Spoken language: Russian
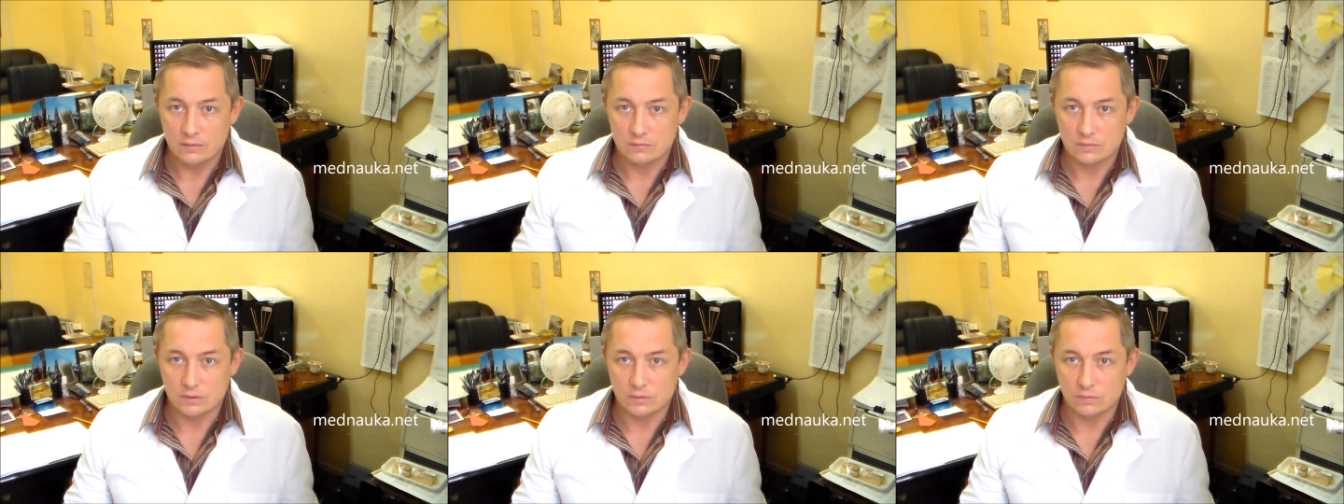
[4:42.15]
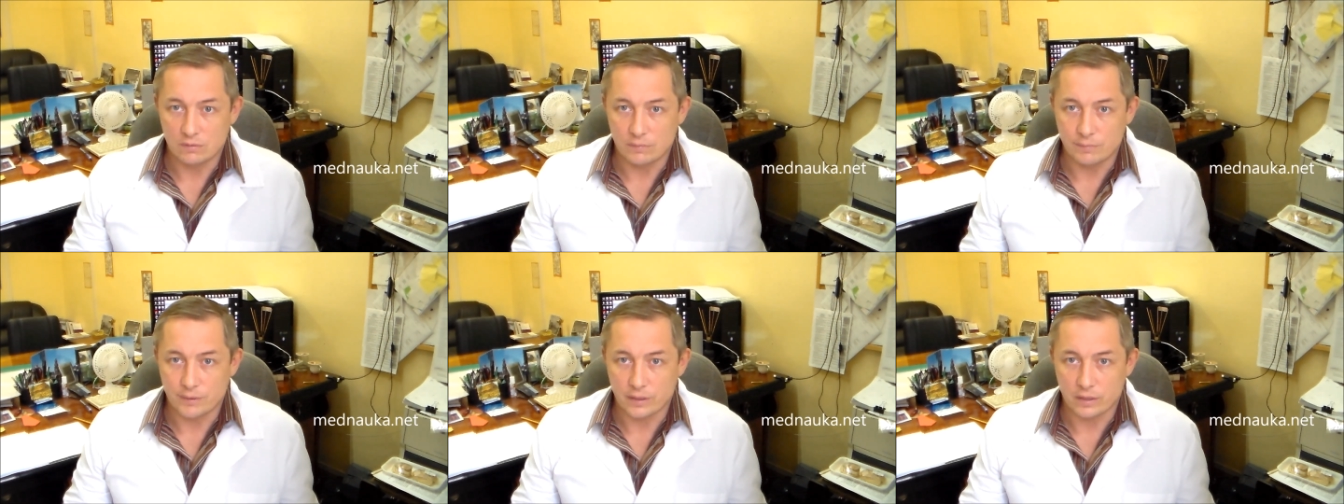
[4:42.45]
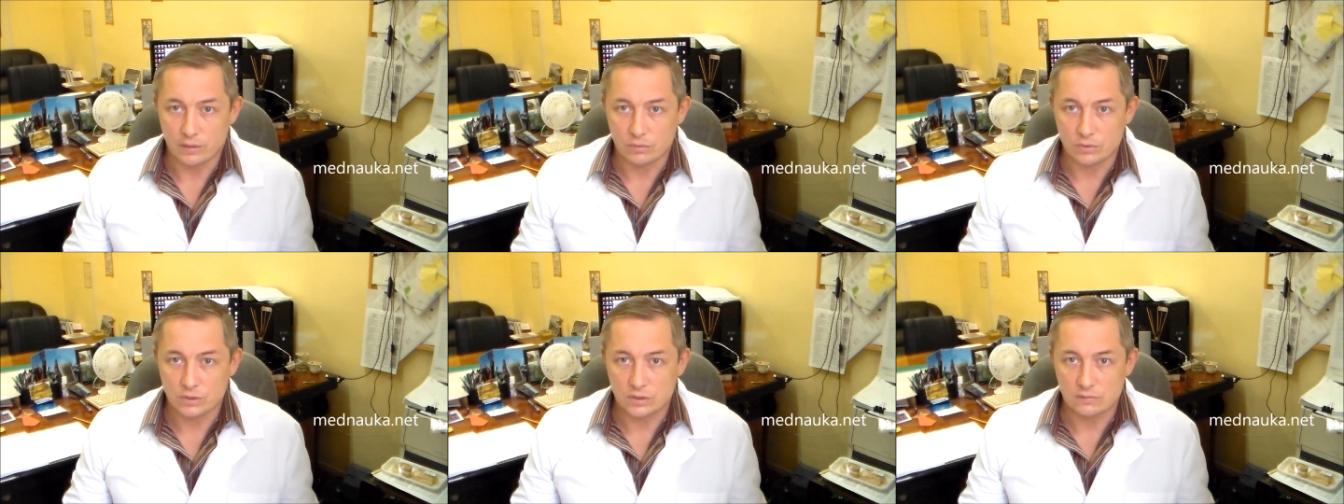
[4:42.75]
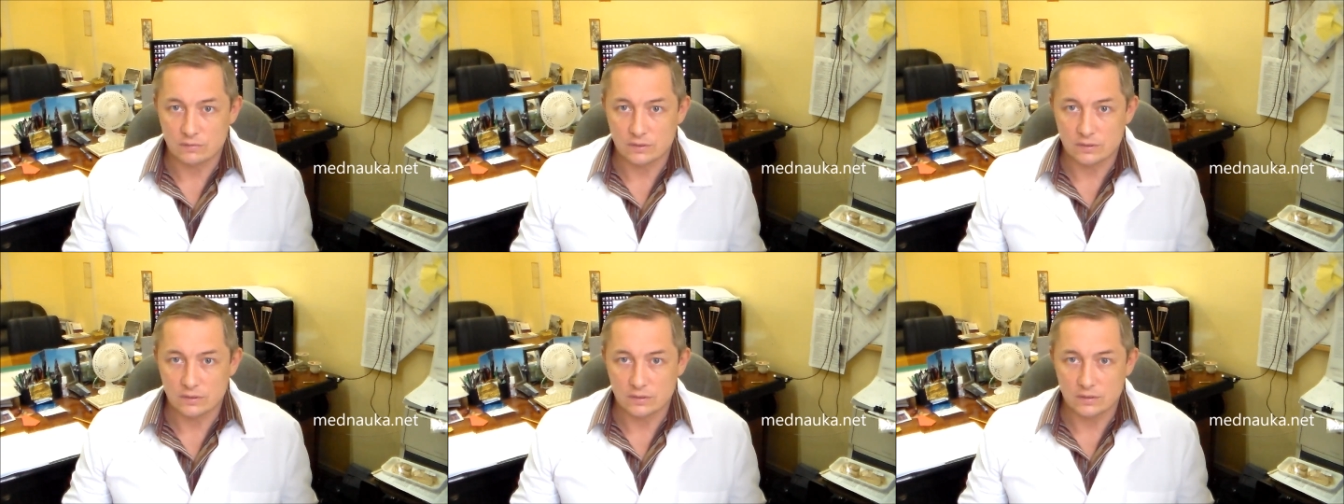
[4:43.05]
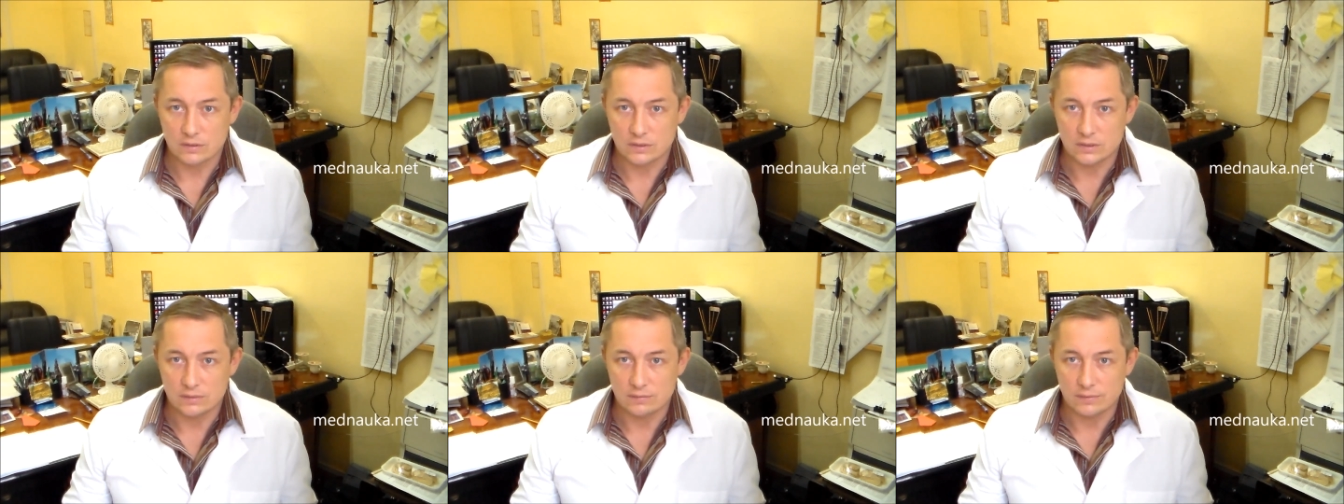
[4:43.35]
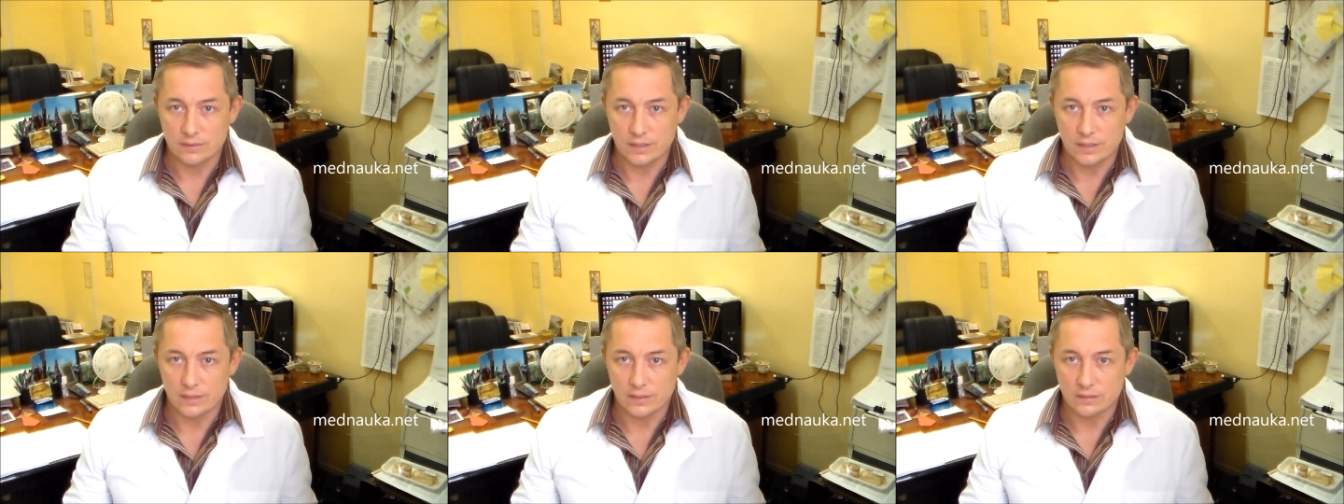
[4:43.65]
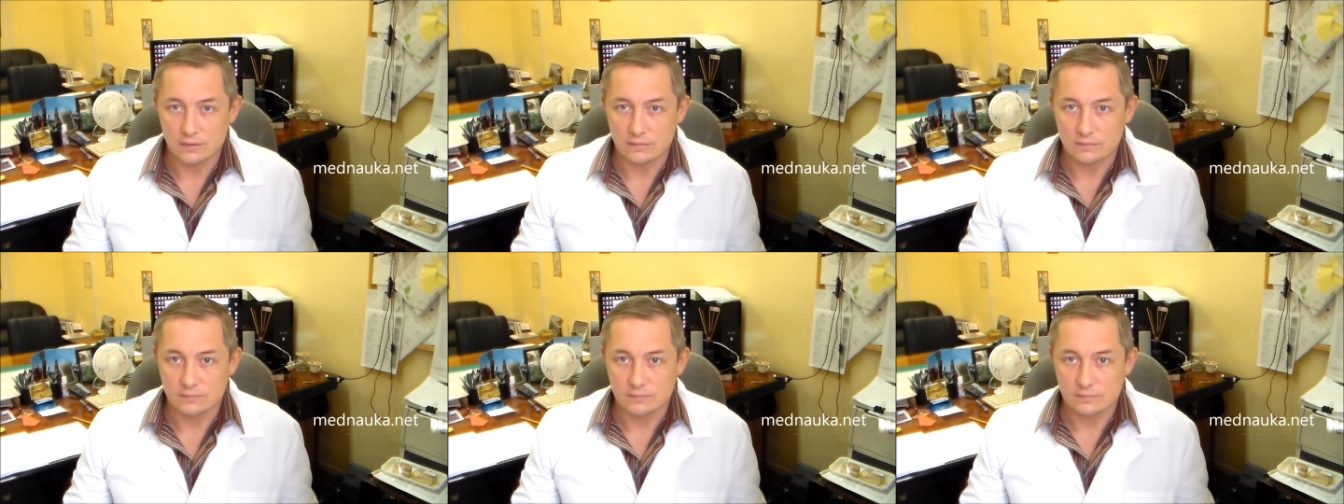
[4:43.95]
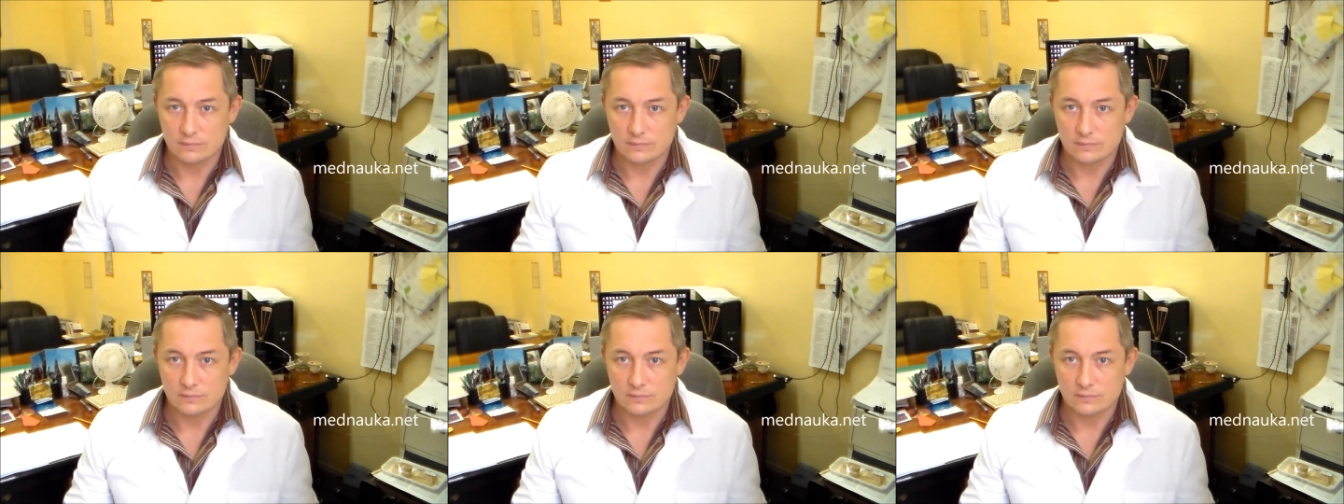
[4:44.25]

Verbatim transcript: Всего вам хорошего, до свидания.